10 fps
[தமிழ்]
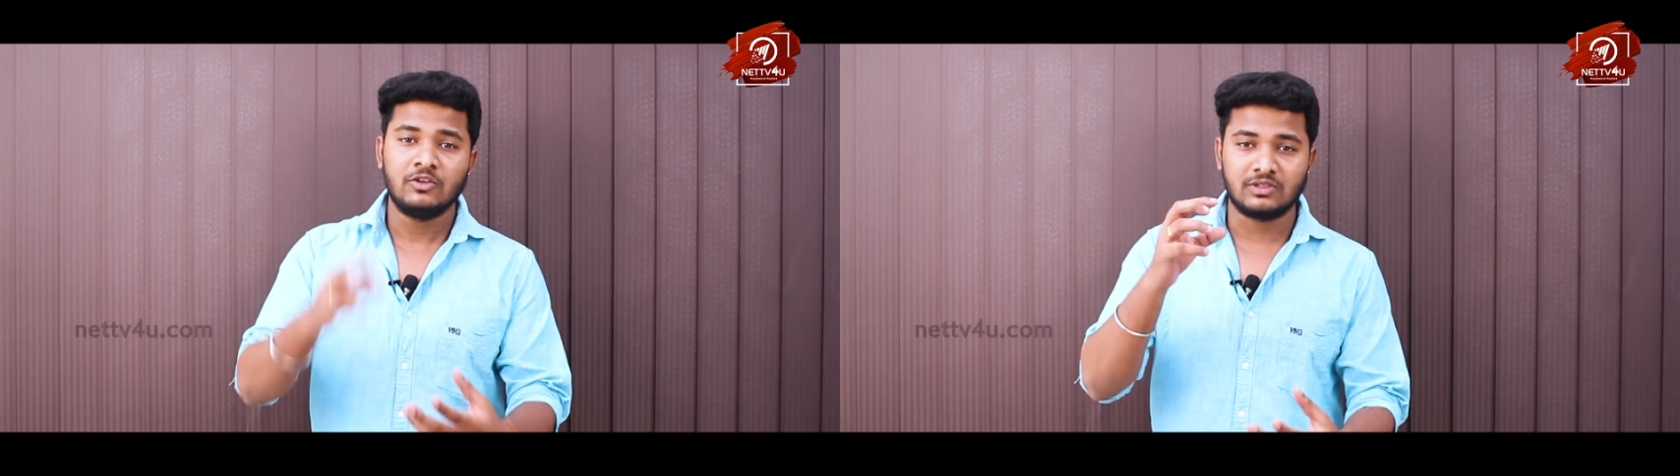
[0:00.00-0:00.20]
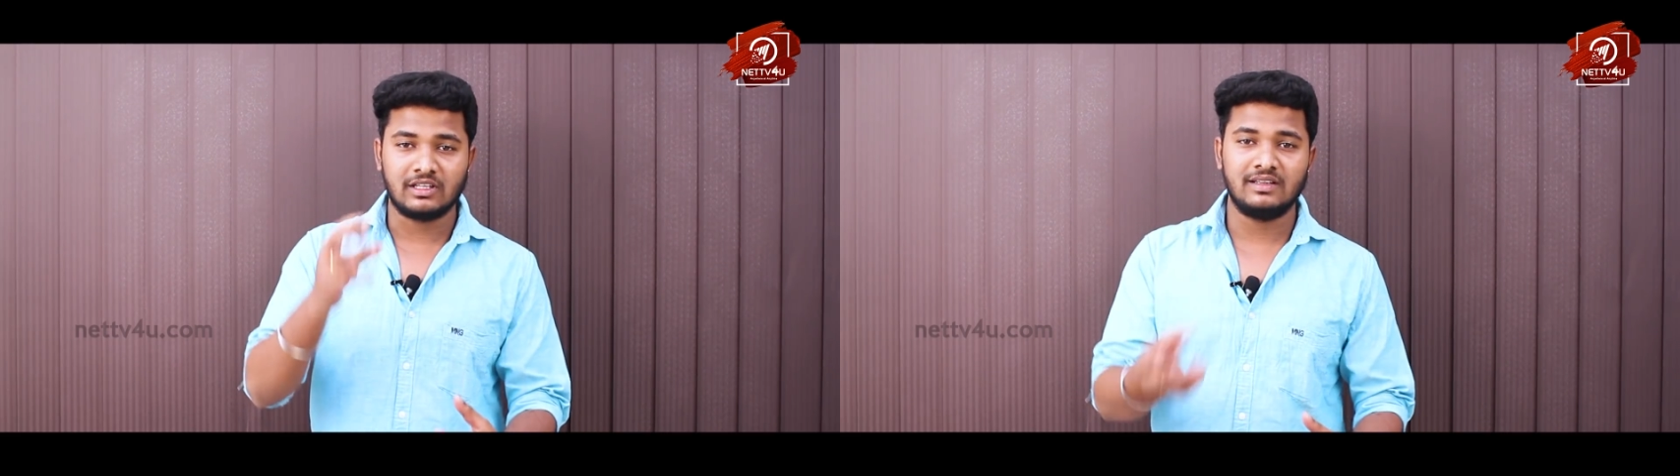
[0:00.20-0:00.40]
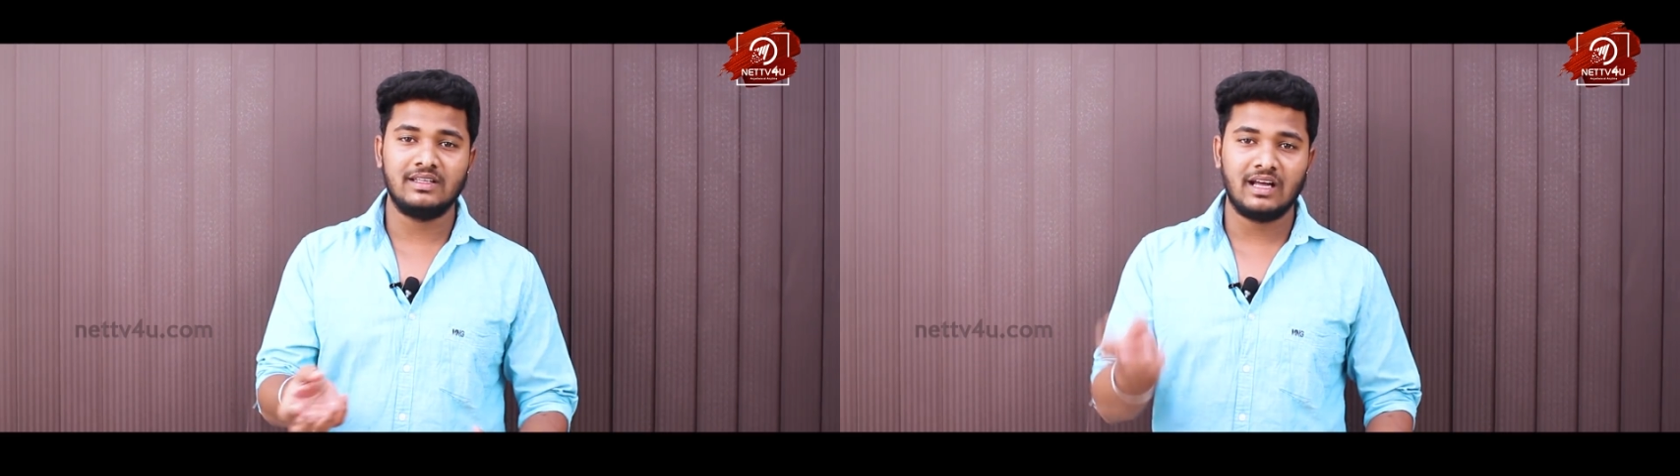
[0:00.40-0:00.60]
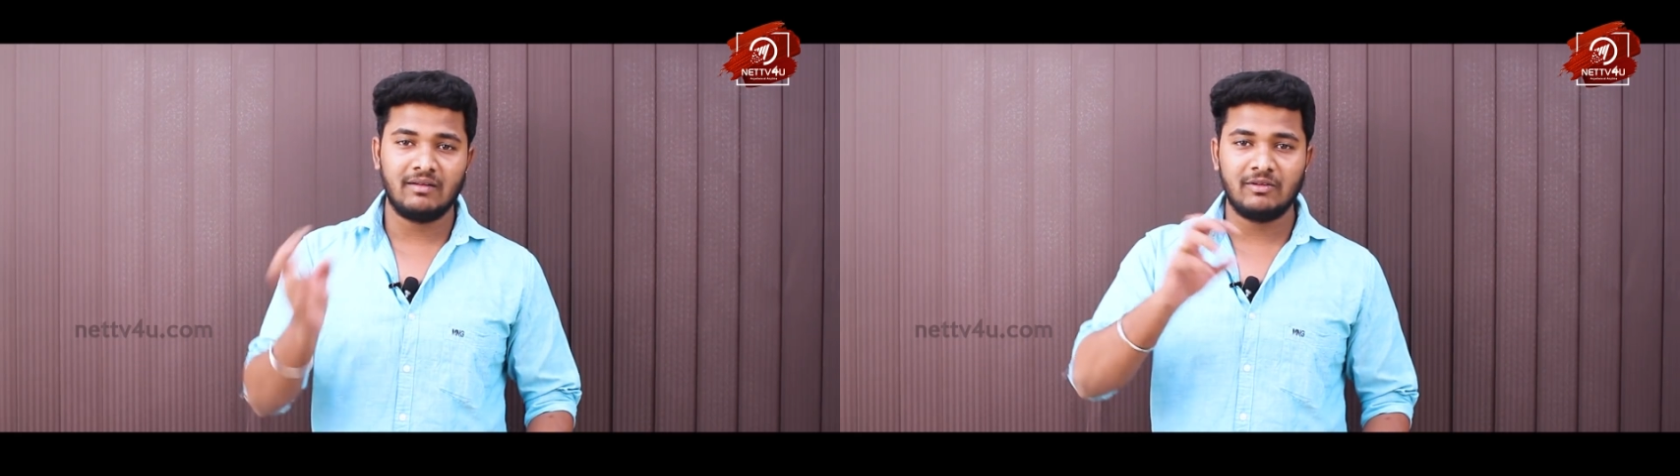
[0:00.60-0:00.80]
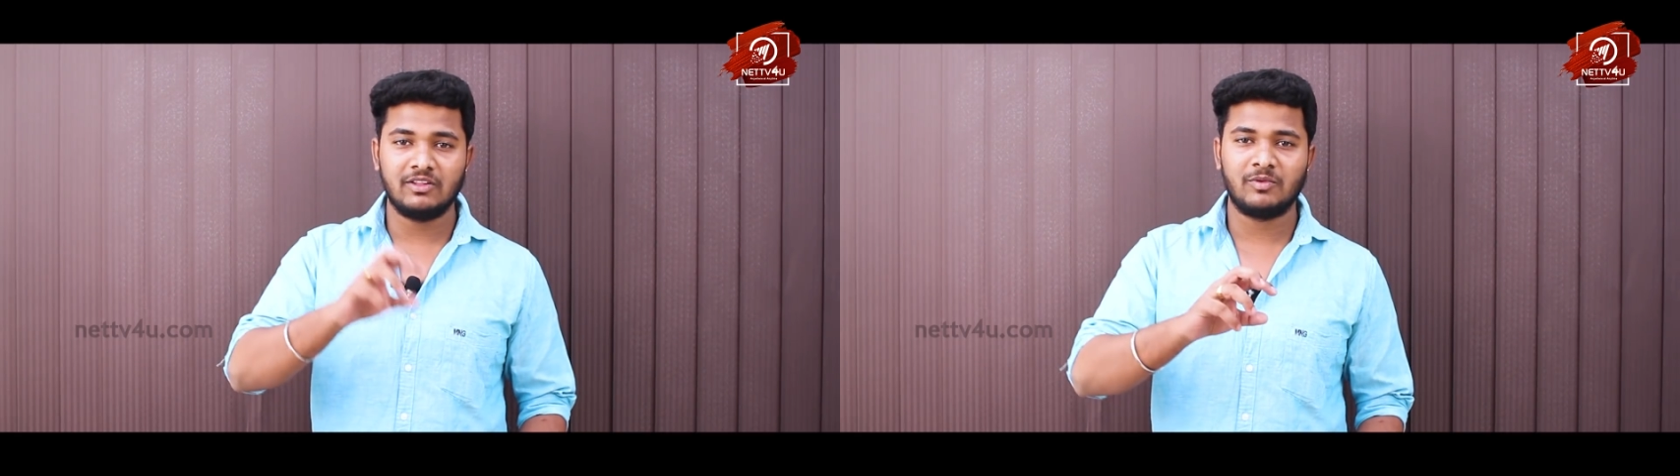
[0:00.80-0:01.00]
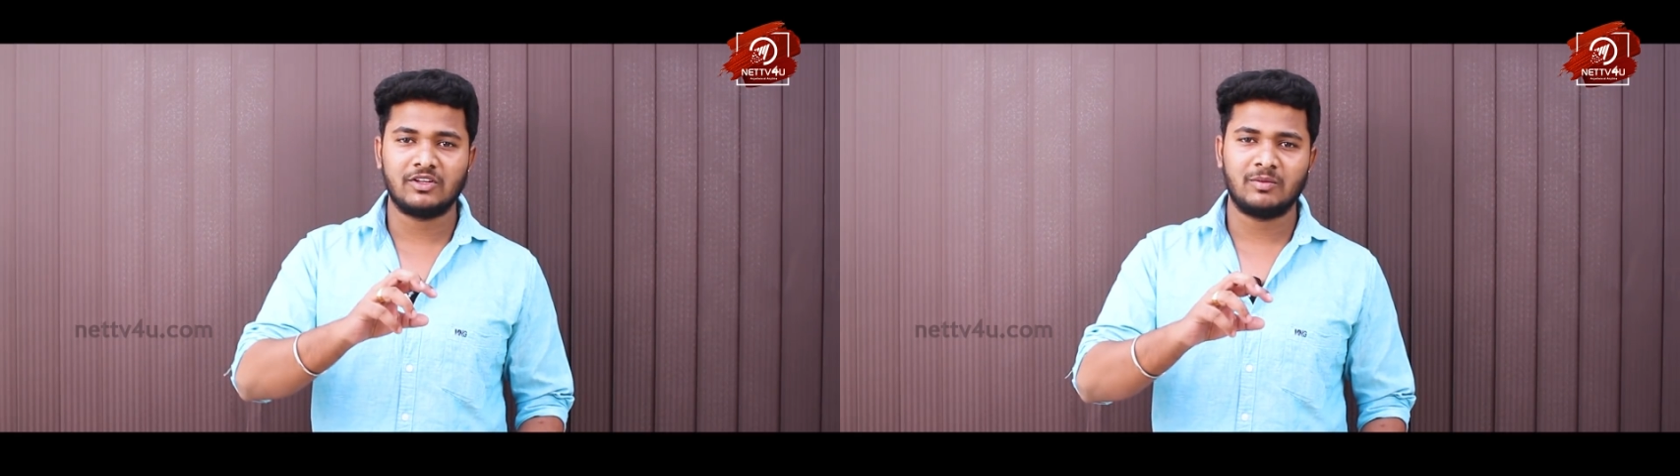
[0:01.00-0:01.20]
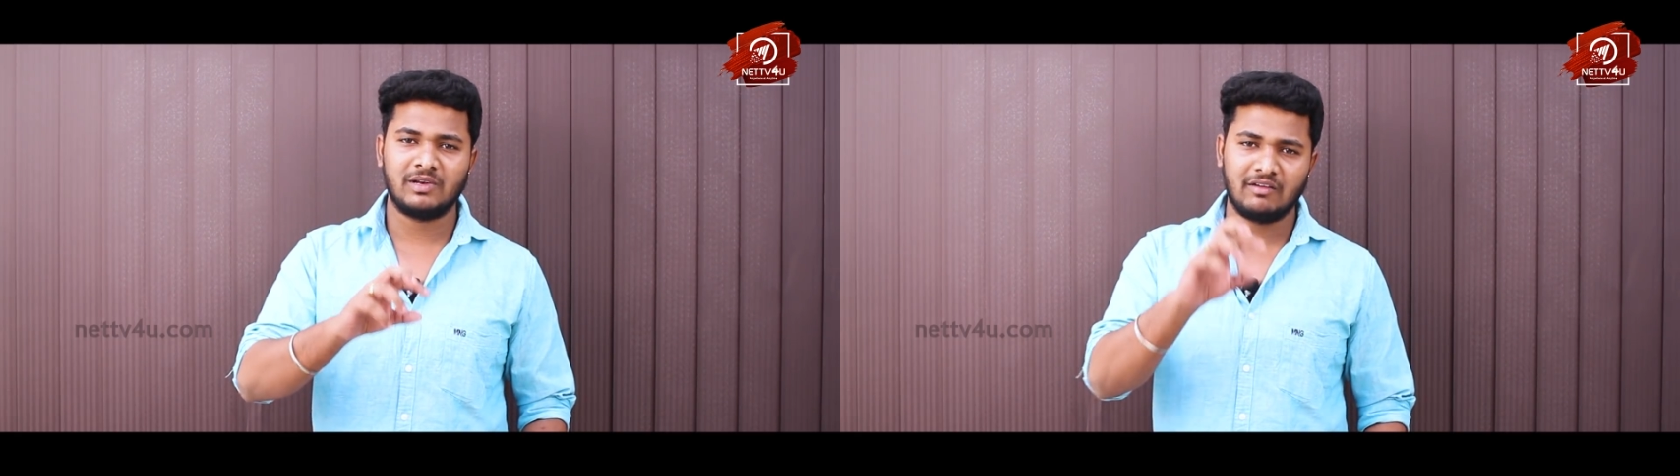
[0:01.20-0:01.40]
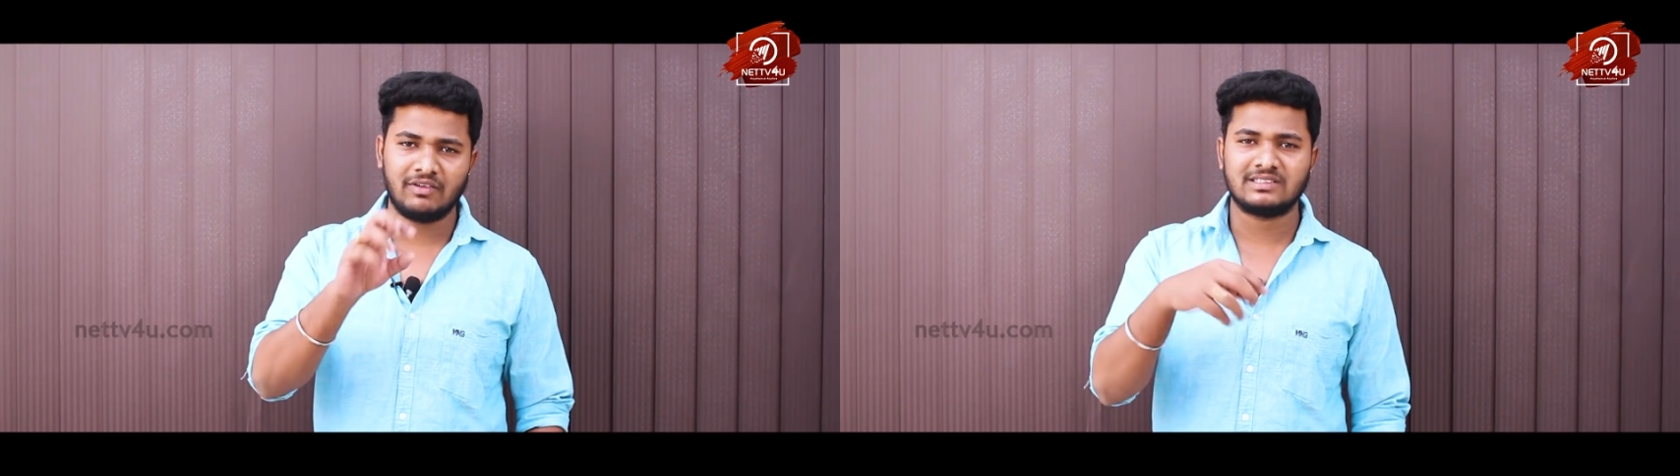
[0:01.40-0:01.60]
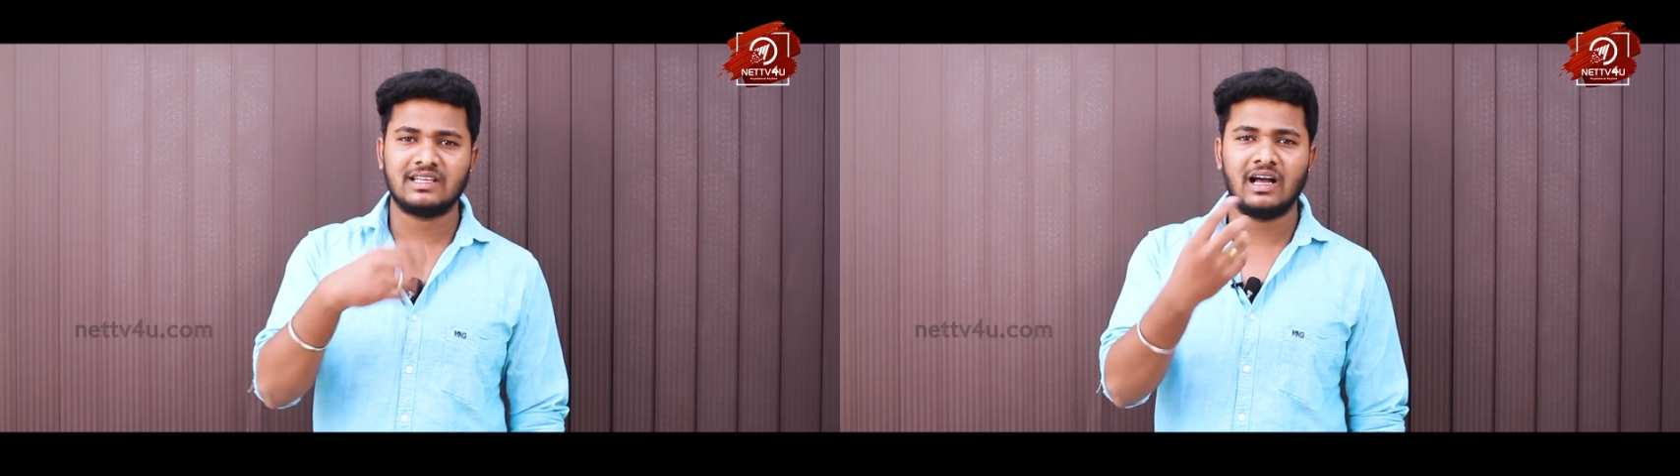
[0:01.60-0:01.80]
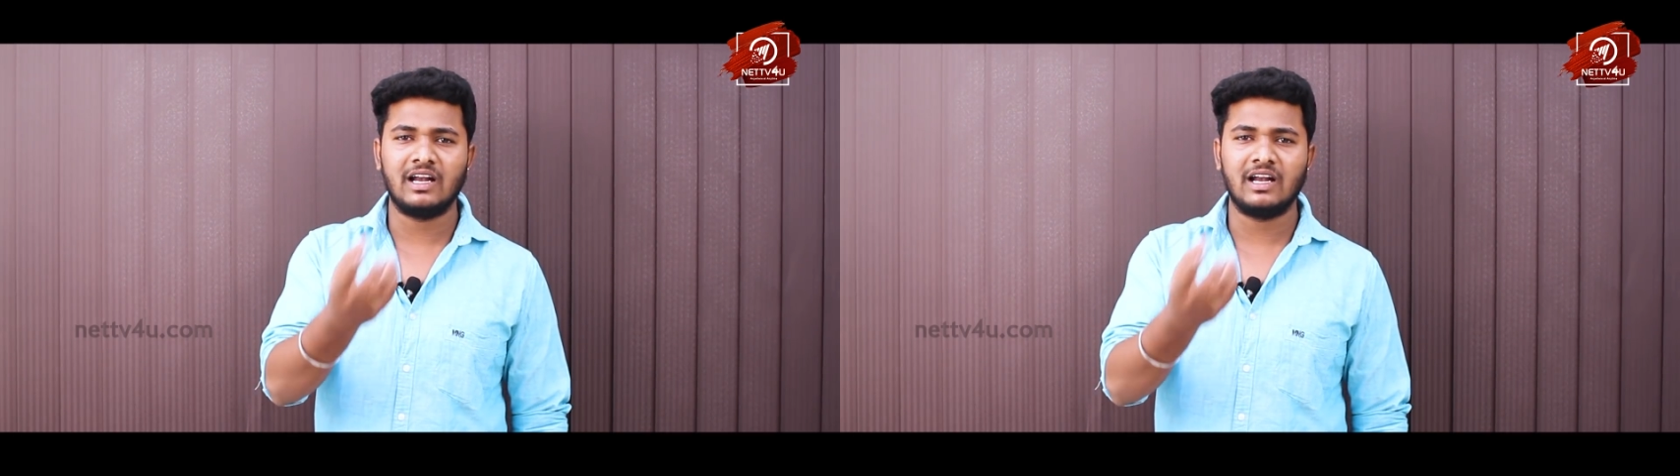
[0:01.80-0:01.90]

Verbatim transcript: ஸோ இந்தியாவிலே வந்து பார்த்தோம் அப்படின்னா ஃபஸ்ட்டாக